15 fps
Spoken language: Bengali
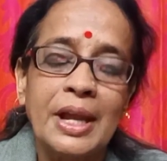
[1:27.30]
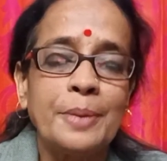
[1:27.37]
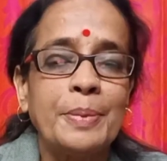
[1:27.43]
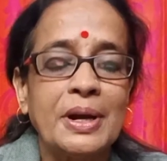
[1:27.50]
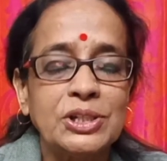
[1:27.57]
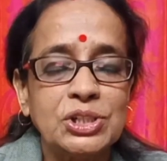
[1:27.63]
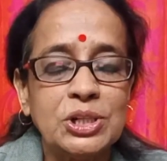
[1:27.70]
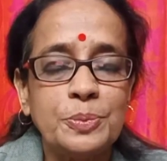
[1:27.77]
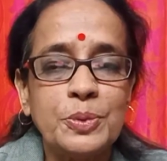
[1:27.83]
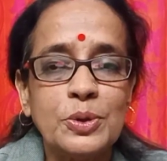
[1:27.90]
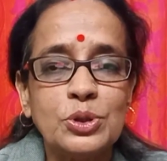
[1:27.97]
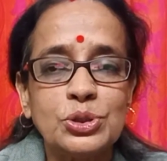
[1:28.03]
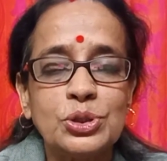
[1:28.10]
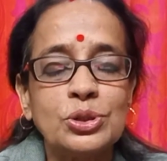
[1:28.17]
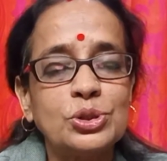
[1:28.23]
এই পাঁচটি
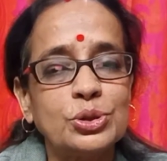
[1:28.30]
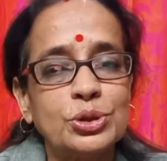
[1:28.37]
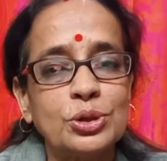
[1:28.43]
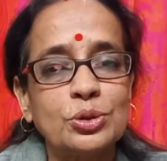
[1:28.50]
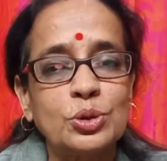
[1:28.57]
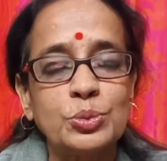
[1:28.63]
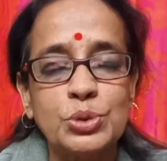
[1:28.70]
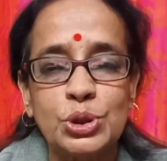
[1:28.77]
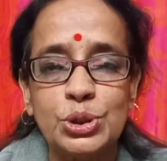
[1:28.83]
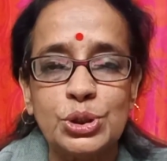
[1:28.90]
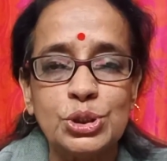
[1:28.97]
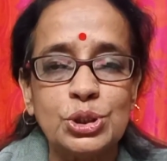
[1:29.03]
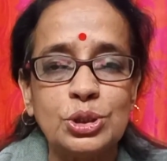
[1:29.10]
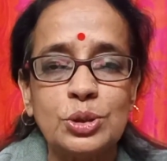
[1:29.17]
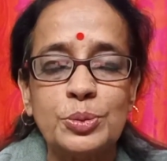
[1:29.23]
প্রশ্ন যদিও খুব ছোট্ট
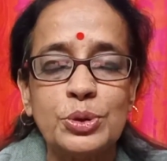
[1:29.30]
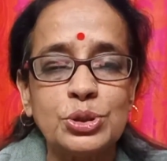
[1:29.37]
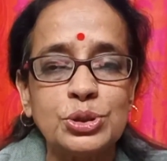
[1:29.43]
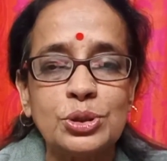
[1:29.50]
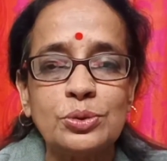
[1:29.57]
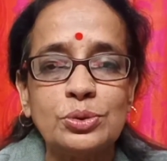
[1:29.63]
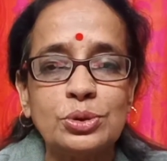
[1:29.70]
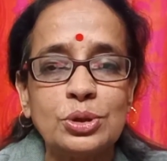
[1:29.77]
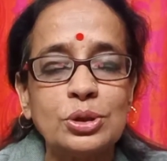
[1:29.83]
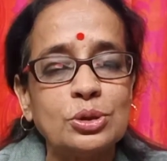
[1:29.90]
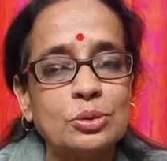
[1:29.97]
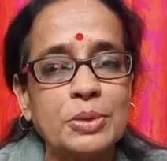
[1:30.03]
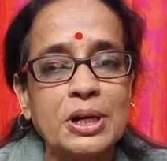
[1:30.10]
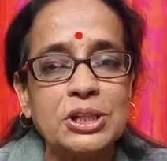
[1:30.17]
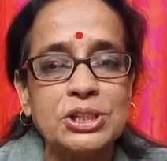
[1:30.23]
ছোট্ট প্রশ্ন উত্তর
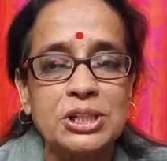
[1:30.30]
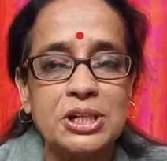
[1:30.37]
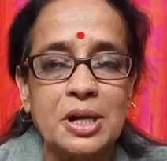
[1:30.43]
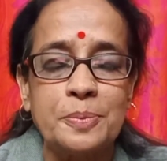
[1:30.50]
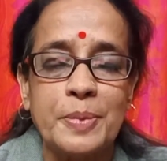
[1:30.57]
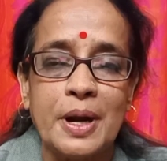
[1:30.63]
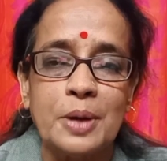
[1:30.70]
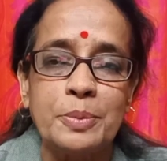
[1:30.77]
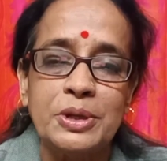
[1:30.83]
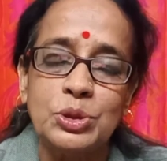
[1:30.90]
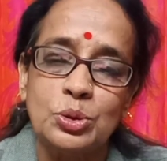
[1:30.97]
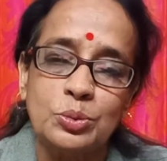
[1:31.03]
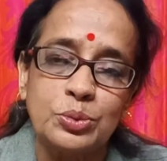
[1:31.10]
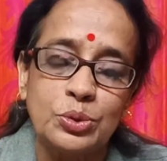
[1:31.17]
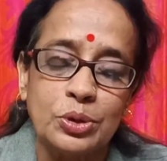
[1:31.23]
তোমরা নিজেরাই পারবে
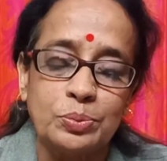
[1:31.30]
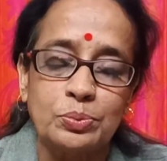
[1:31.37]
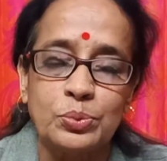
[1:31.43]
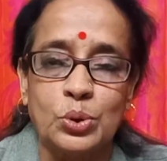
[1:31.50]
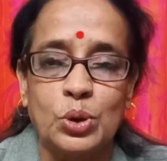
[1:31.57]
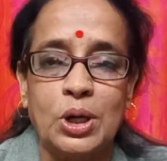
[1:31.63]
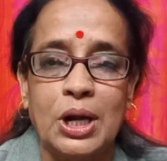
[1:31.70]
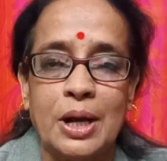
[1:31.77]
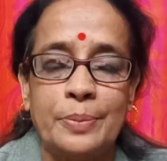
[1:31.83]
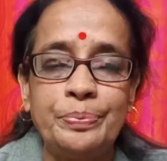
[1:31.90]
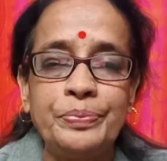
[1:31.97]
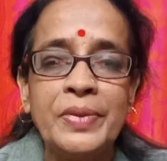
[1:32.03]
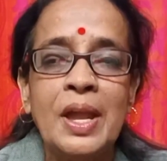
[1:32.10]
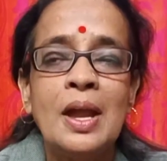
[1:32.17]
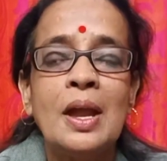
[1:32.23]
তো বললাম
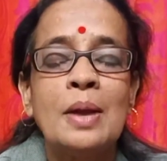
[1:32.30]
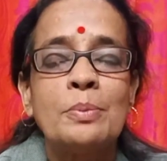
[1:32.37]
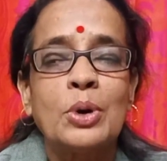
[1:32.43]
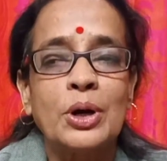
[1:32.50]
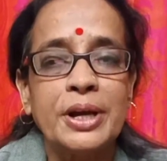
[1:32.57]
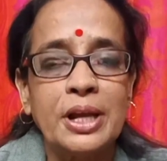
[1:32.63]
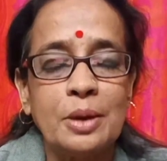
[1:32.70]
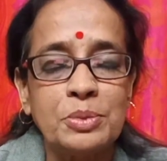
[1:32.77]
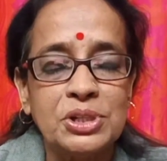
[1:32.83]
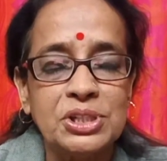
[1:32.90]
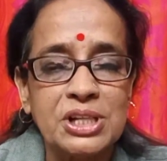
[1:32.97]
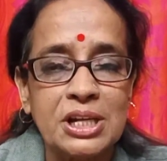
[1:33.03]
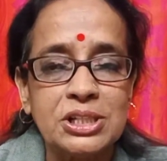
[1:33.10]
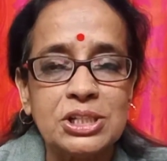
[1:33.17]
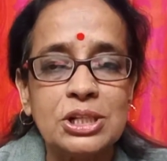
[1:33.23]
পরে আমি
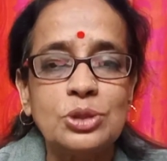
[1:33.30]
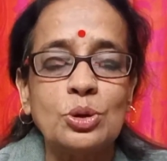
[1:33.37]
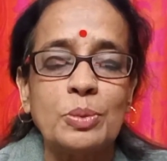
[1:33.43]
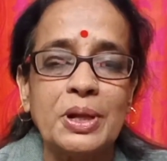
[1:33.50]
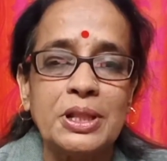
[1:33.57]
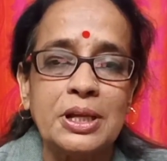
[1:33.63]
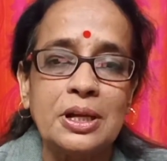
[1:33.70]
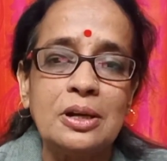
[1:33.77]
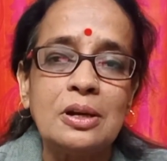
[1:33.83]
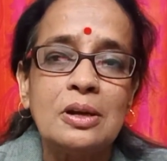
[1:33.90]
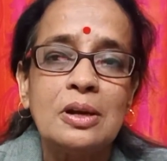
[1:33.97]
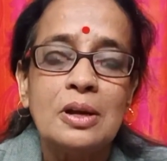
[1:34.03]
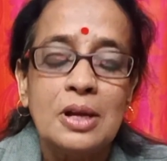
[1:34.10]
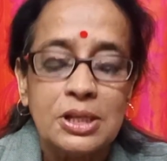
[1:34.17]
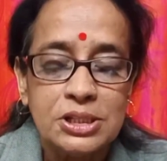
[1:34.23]
যাচ্ছি তোমাদের
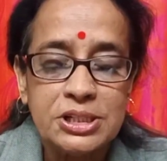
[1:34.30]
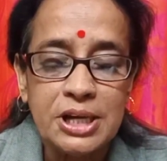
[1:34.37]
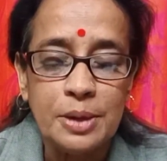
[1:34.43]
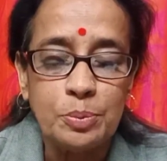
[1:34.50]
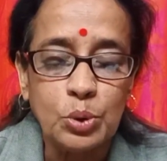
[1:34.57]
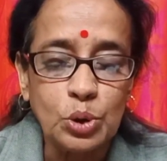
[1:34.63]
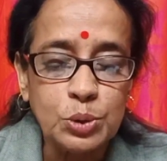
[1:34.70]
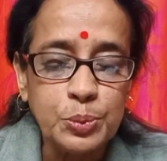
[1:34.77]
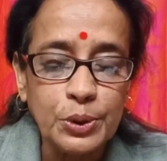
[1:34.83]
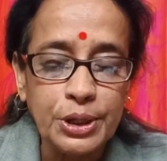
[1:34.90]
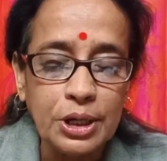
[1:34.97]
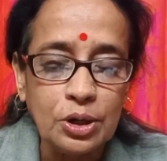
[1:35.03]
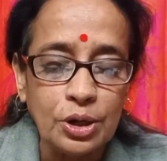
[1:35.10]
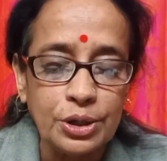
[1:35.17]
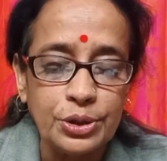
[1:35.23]
যে বোধ
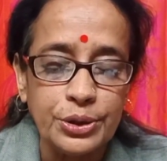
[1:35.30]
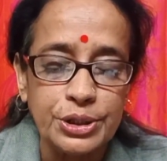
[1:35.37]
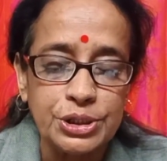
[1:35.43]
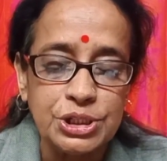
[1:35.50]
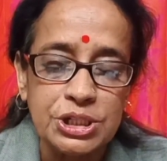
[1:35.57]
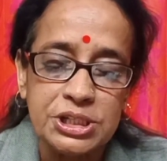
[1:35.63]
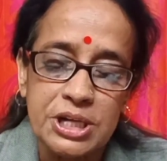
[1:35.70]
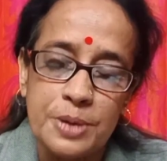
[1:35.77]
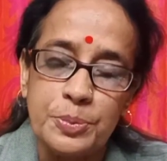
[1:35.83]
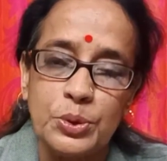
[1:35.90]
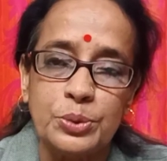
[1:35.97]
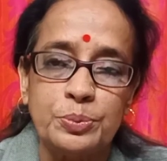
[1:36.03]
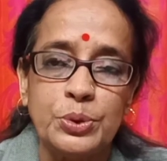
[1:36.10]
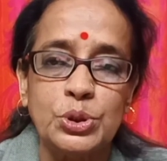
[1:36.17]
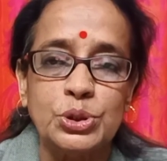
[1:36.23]
পরীক্ষণ রয়েছে সেই
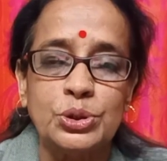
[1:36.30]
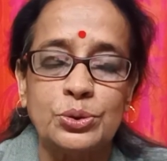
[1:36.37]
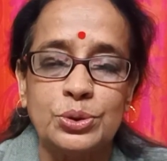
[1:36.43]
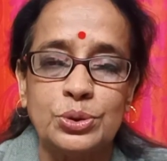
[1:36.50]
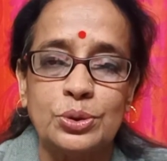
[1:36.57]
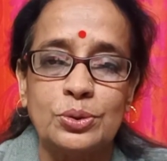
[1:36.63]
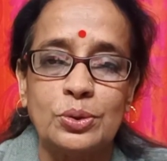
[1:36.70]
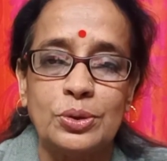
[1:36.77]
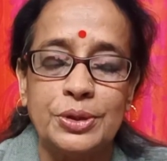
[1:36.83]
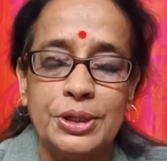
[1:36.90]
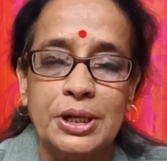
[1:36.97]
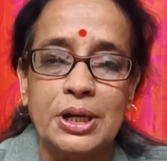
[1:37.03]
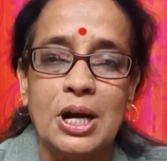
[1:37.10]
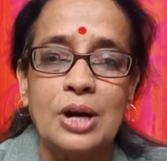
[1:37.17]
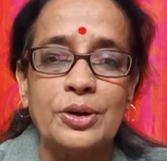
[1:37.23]
প্রশ্ন উত্তরগুলো
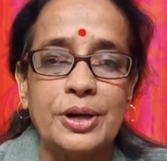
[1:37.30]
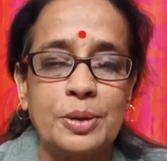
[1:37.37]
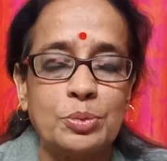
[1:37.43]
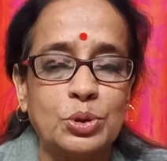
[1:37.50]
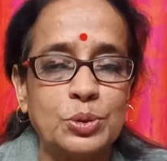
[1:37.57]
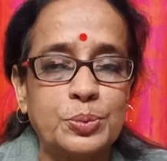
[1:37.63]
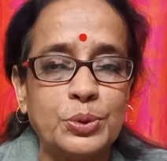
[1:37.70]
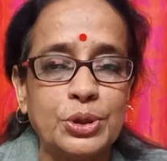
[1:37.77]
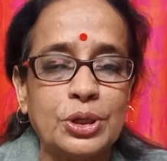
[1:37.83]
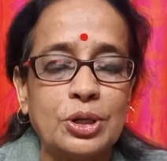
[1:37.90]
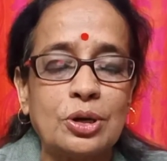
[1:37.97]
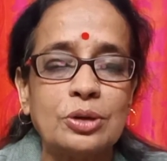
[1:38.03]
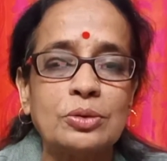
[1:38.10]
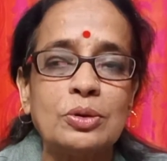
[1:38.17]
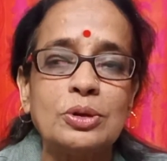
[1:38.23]
নিয়ে কারণ এই বোধ
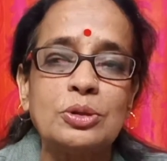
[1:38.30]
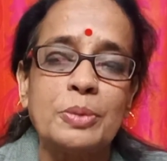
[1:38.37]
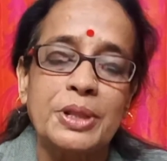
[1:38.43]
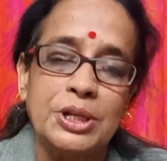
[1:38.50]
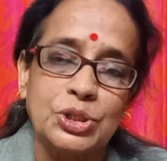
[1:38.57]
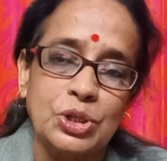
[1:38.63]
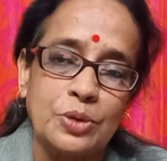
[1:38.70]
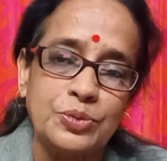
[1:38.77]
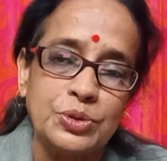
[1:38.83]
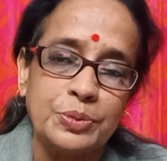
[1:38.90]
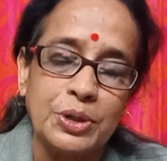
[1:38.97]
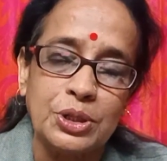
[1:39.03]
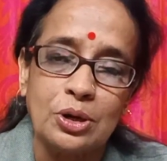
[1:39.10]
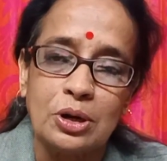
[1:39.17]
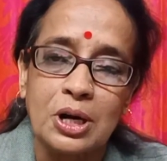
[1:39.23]
পরীক্ষণগুলো তোমাদের
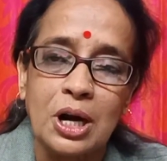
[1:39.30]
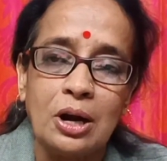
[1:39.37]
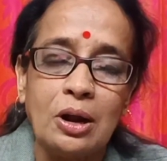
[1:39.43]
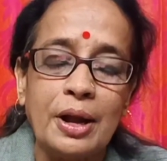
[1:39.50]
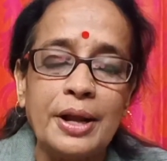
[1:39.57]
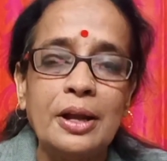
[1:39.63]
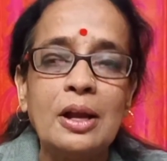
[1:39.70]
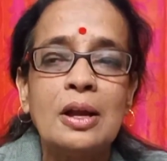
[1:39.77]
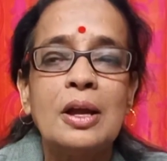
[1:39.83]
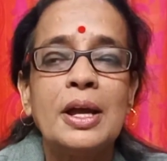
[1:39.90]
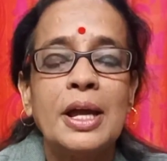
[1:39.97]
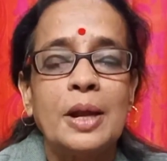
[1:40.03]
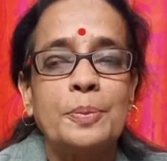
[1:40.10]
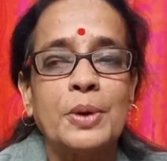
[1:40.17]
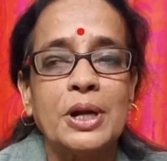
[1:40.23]
সবসময় দরকার হয়
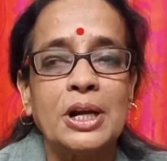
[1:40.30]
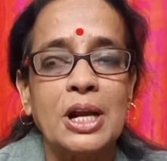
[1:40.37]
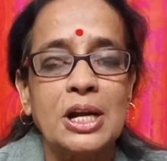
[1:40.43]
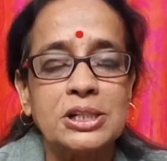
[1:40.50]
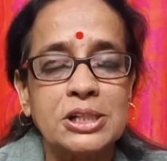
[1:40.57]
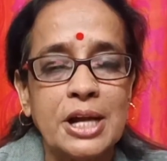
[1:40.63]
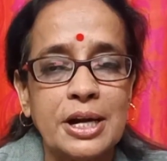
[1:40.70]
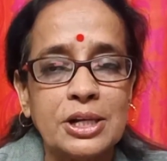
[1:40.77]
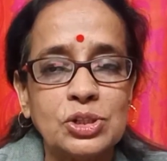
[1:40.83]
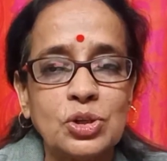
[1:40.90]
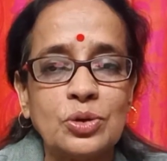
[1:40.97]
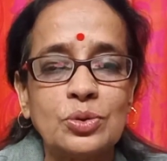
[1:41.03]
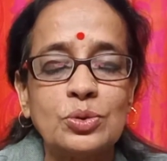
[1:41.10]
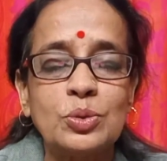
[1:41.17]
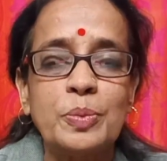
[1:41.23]
এরপরে ক্লাস নাইনে
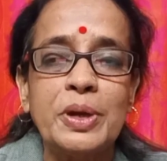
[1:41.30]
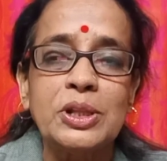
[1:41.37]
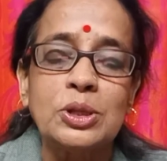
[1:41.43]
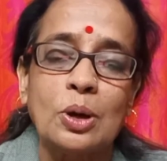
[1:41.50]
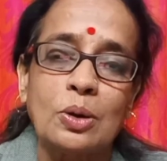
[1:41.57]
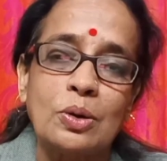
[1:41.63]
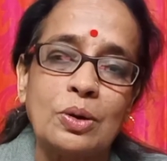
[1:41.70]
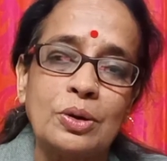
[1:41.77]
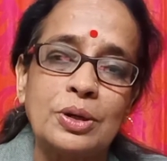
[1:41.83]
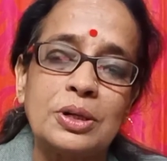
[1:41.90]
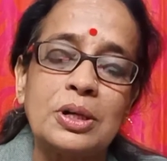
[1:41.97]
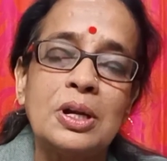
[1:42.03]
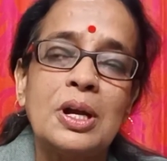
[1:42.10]
যখন উঠবে তখন